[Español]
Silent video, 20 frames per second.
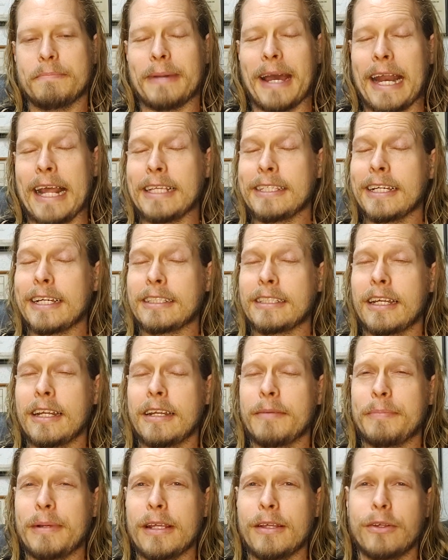parece que
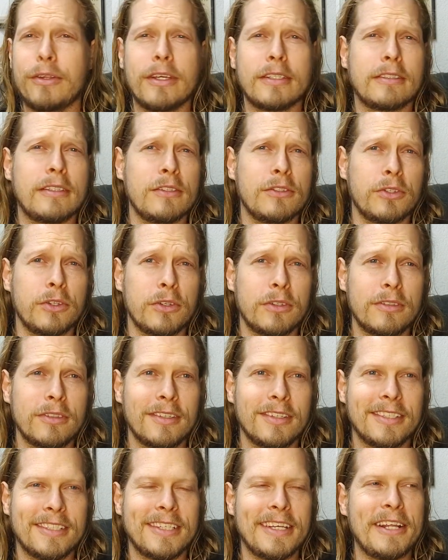están en peligro de
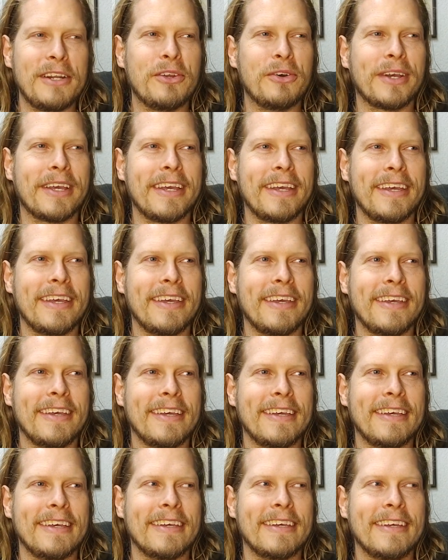extinción, sino
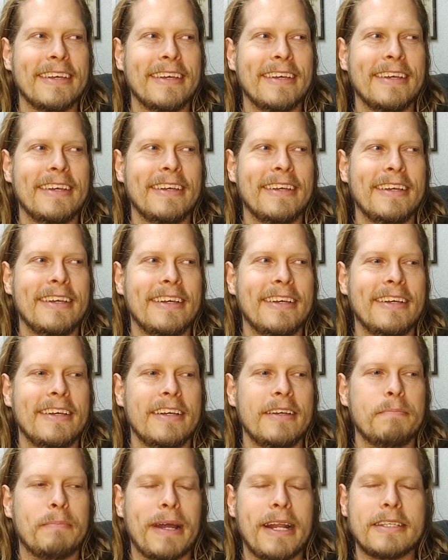que
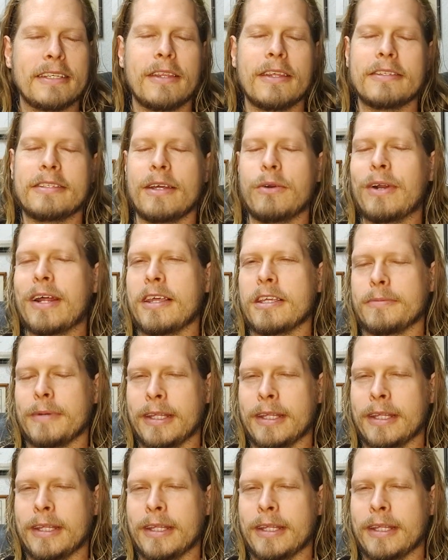parece de ser una